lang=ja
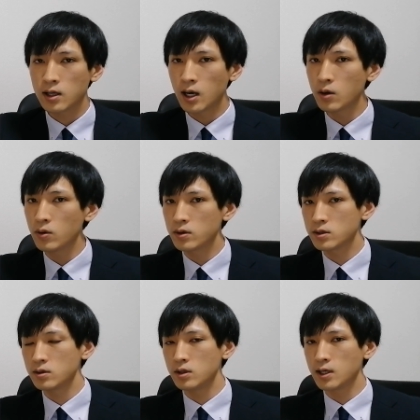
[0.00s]
過去の
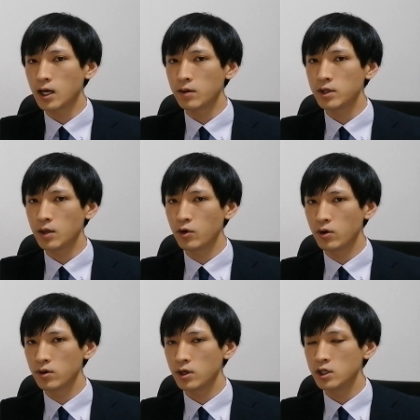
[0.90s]
推移から見て
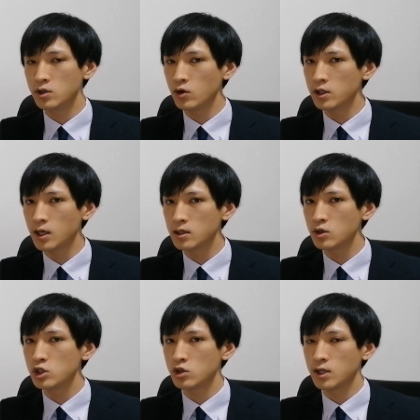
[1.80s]
も非常に低
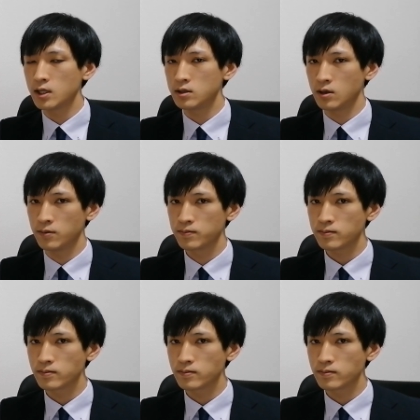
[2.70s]
水準なんですよ。